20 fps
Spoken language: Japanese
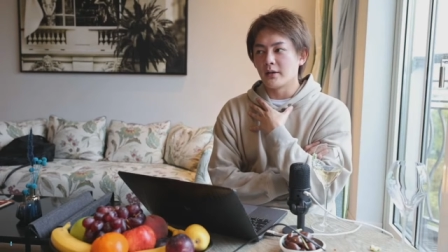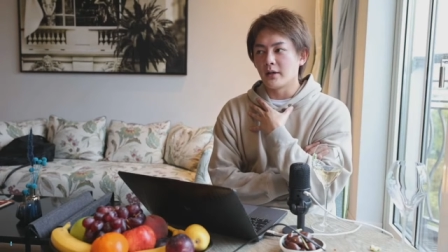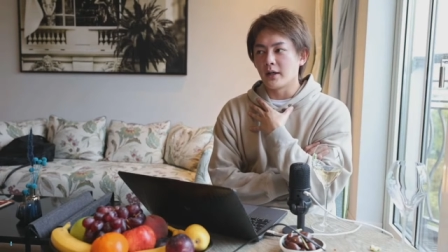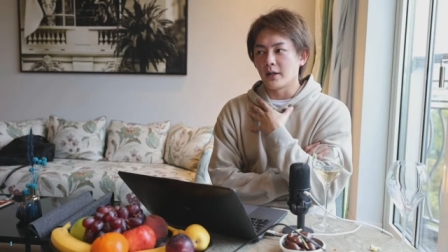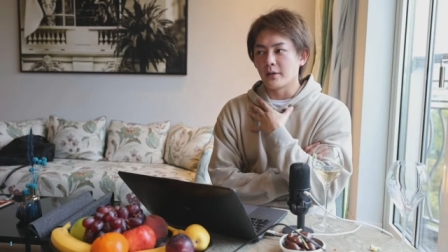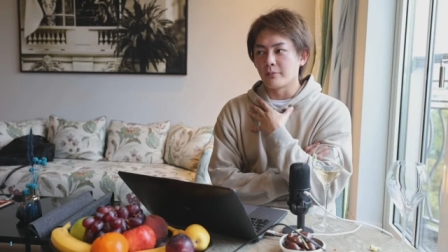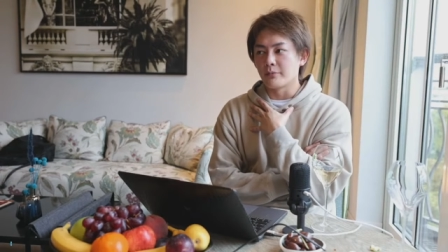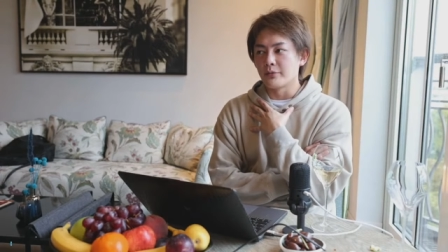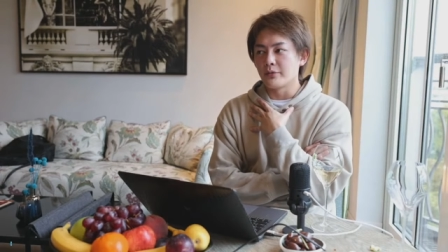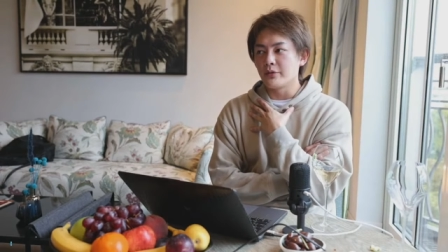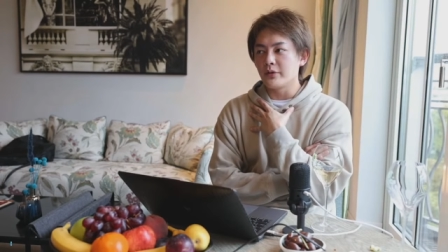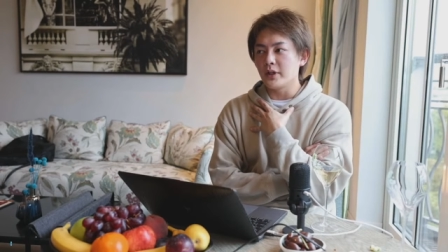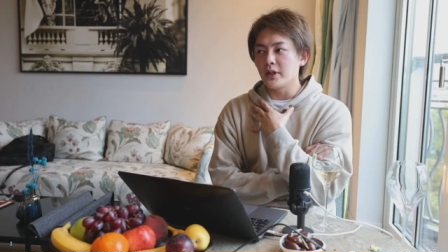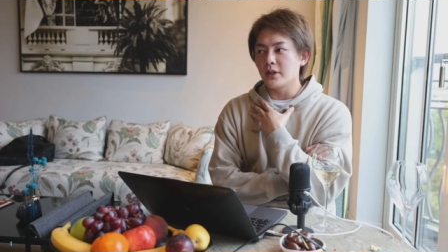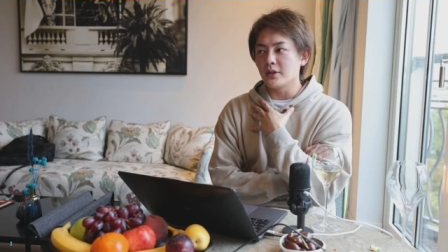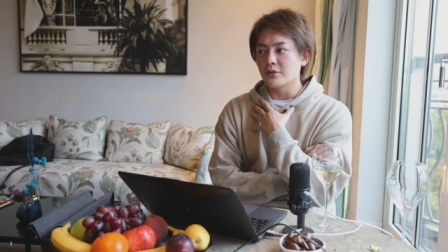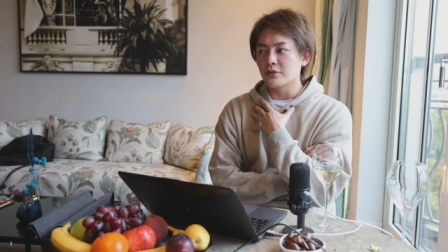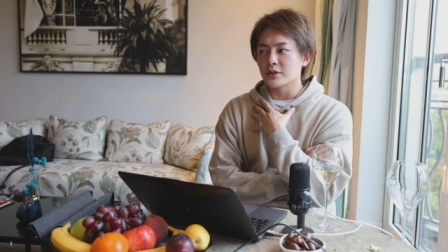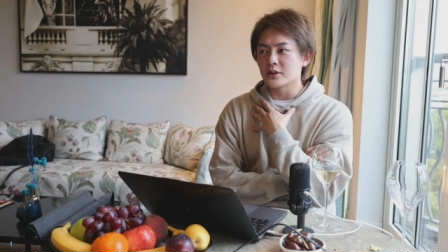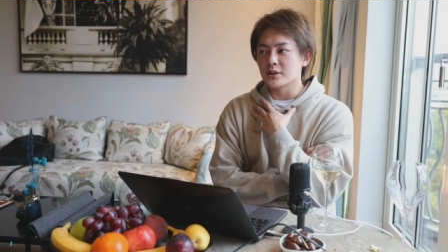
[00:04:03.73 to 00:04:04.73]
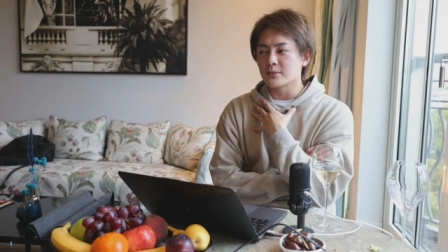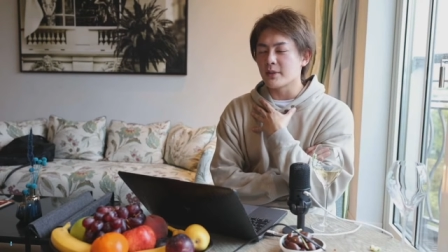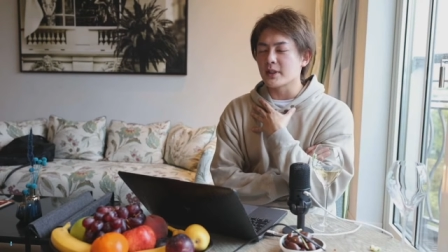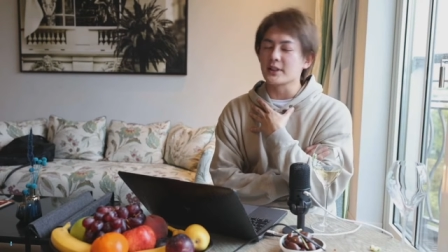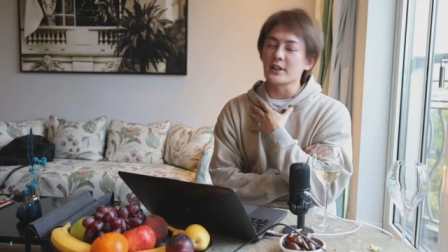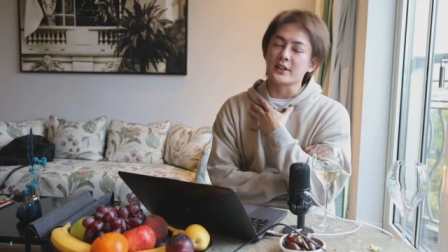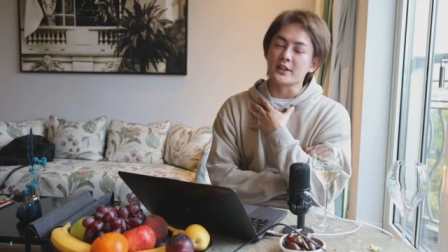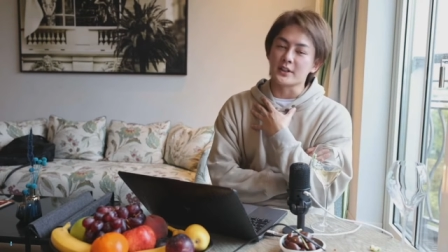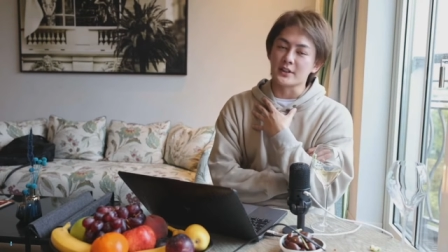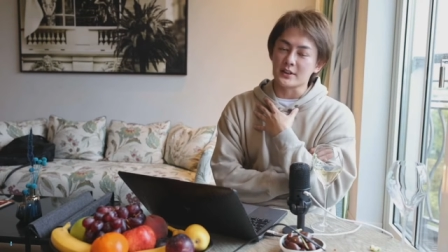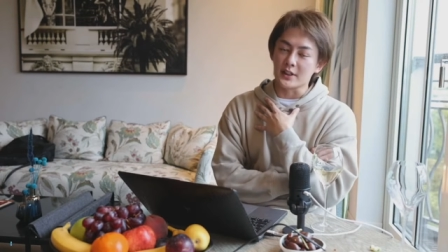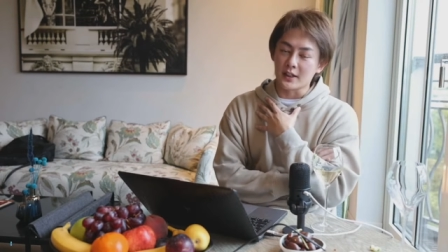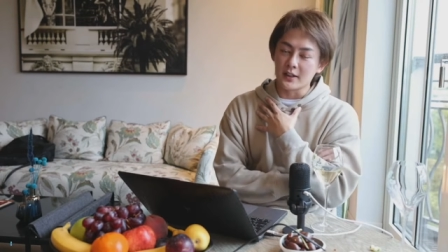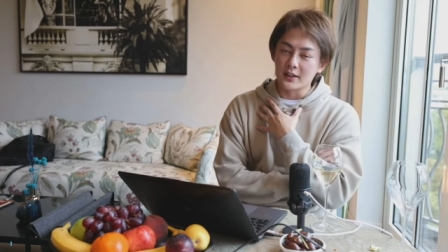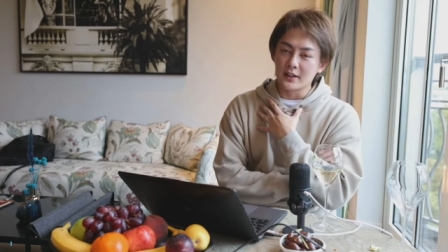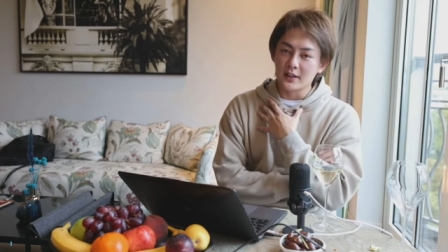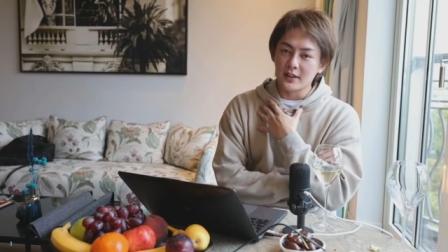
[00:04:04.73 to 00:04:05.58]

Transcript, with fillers: あのブーイングをしませんでした。